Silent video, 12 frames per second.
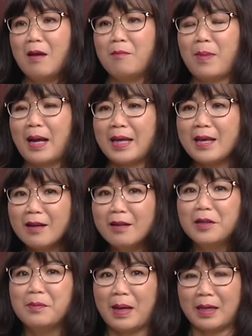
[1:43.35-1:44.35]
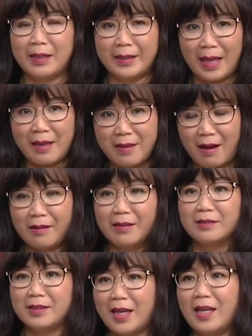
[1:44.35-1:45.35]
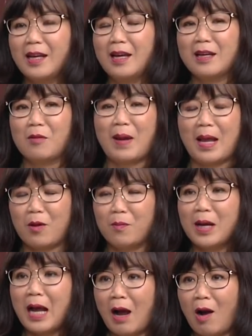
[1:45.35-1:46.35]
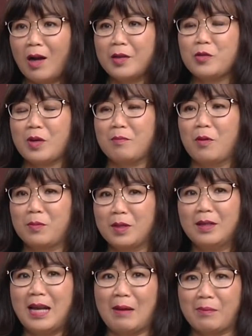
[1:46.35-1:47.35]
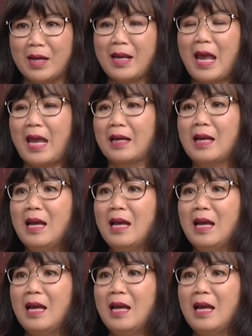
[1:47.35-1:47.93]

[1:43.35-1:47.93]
mà cái người mà người ta nhận được tiền á ngọc lan cũng đã hỏi chuyện một người làm ngân hàng